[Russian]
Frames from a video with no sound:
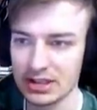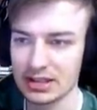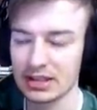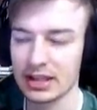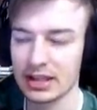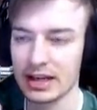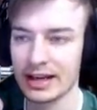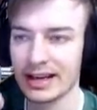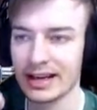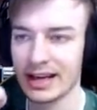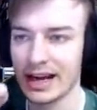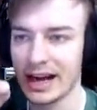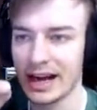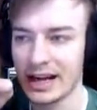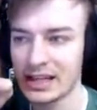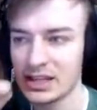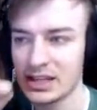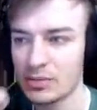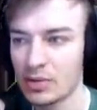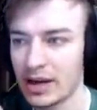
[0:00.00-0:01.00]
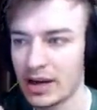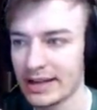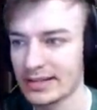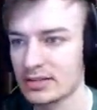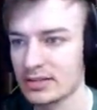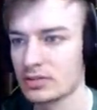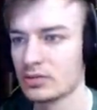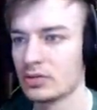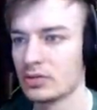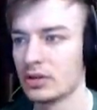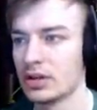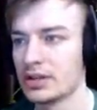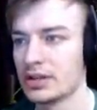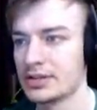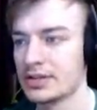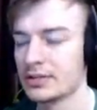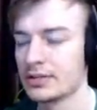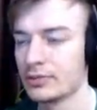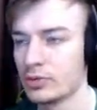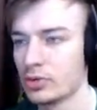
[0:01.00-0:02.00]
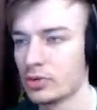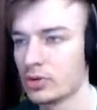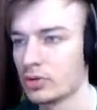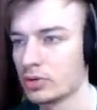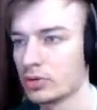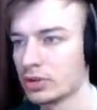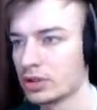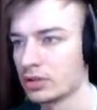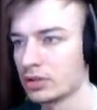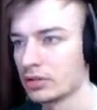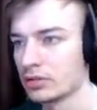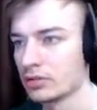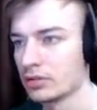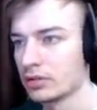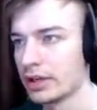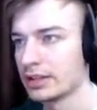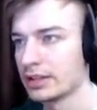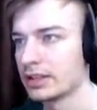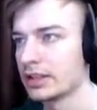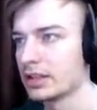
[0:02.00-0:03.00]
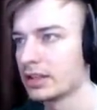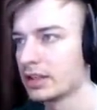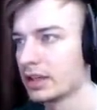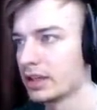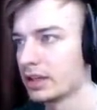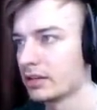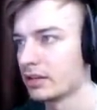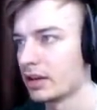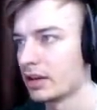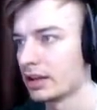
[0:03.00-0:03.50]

на анимацию лицевую вот э, этой игры.